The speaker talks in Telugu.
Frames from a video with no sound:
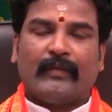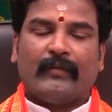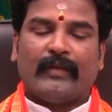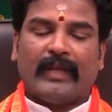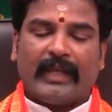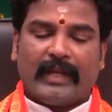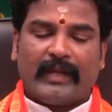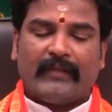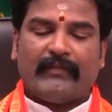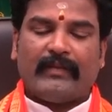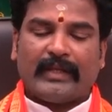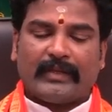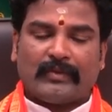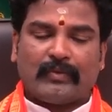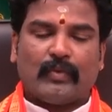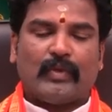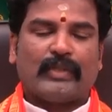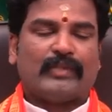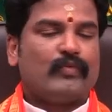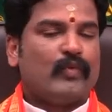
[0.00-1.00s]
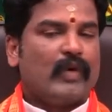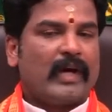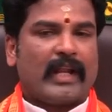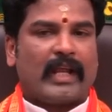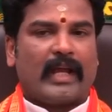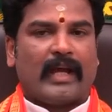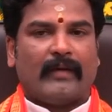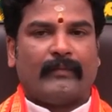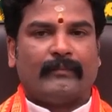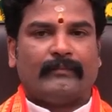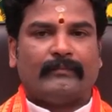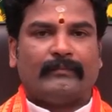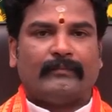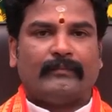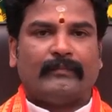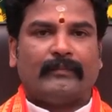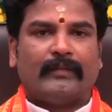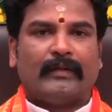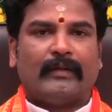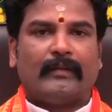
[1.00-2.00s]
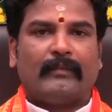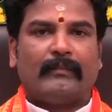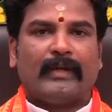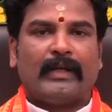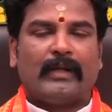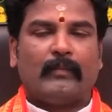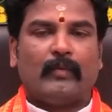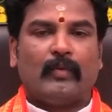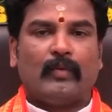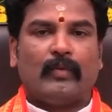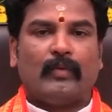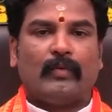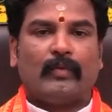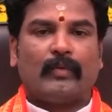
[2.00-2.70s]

వేరే వ్యక్తుల ద్వారా మనము